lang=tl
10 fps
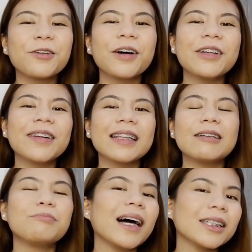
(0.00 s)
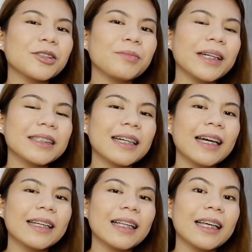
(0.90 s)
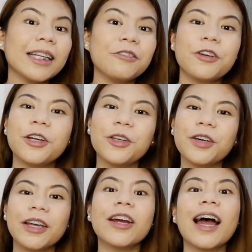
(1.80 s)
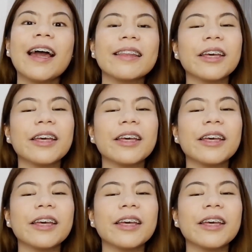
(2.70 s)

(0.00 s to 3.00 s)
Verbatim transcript: everyone! Welcome back to my channel and if you're new here, hi!